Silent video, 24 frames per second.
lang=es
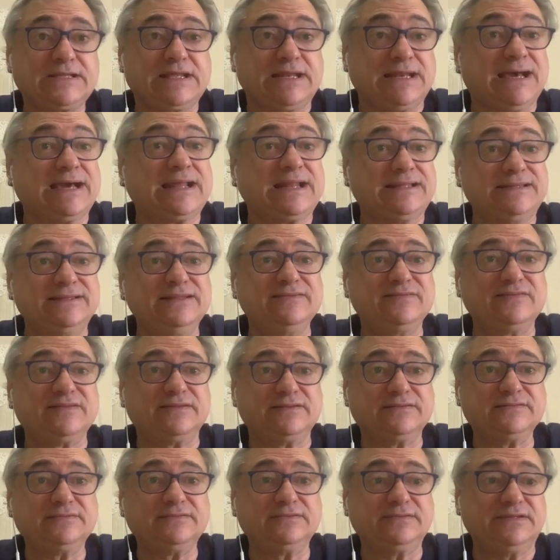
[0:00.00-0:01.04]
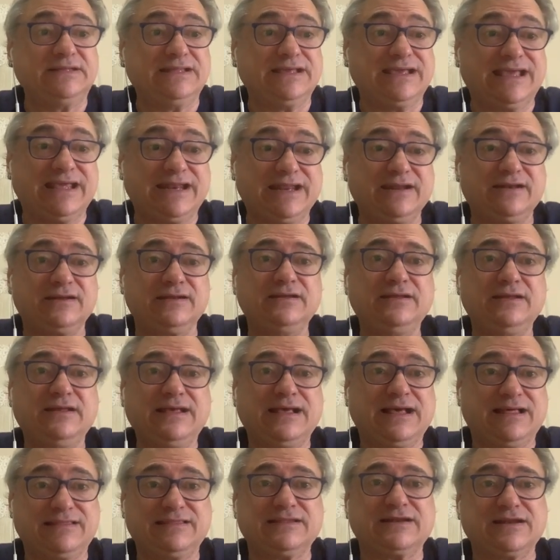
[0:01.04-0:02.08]
La grandeza de querer
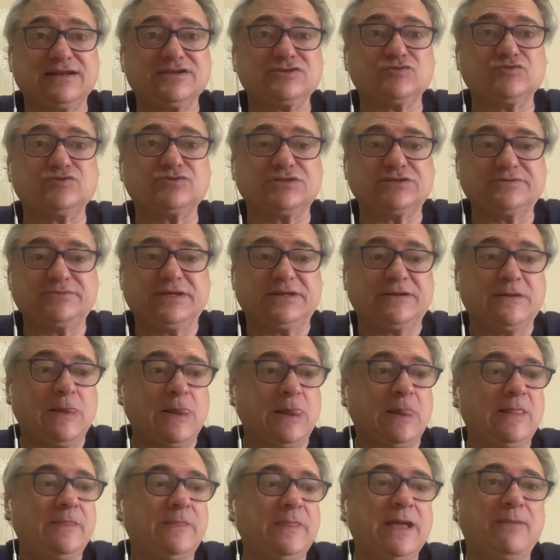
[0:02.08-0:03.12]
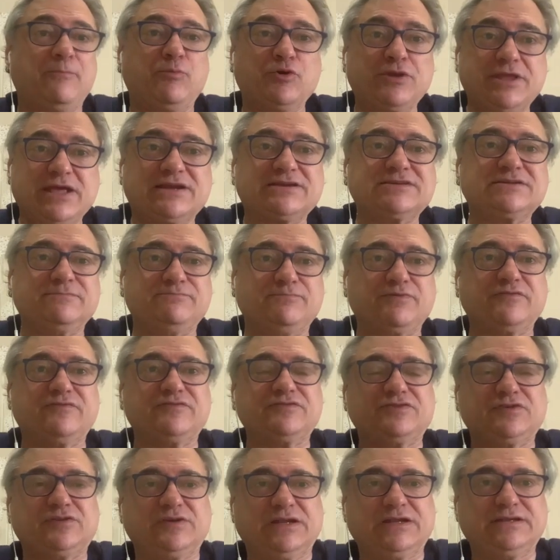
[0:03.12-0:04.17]
hacer las cosas bien, de apoyarse en
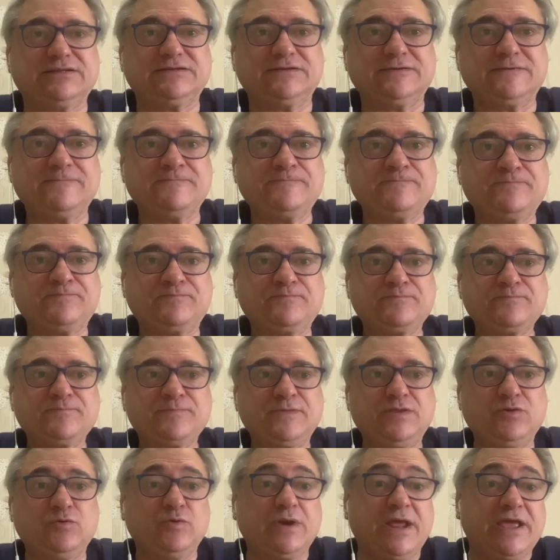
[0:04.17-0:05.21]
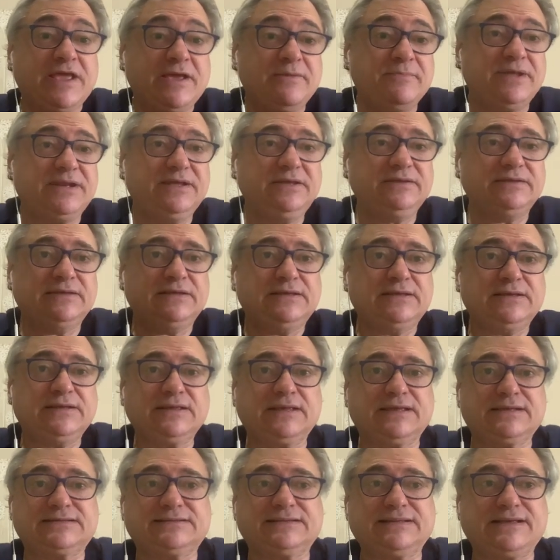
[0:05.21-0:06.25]
profesionales, y una Emery,
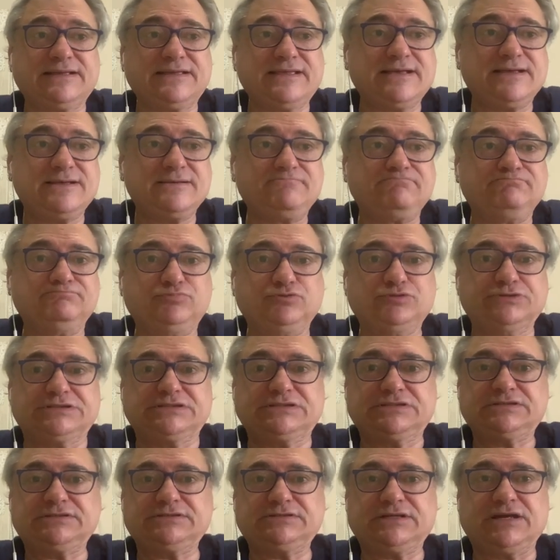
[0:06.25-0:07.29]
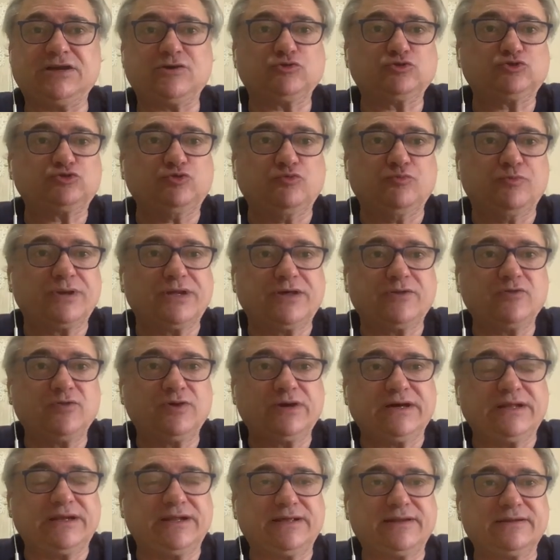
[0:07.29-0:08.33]
que está ya pues, acostumbrado
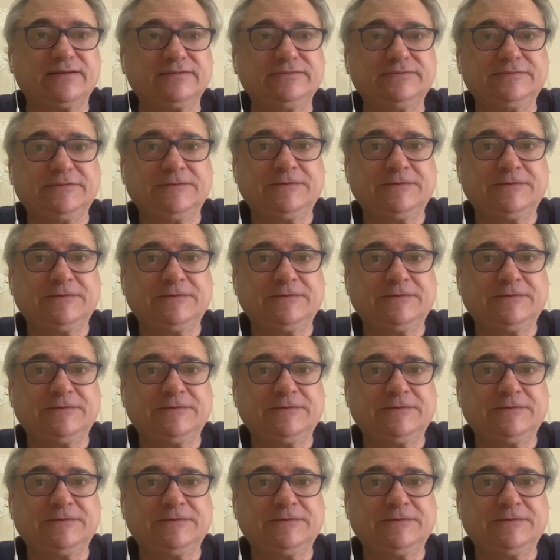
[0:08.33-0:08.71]
a ganar,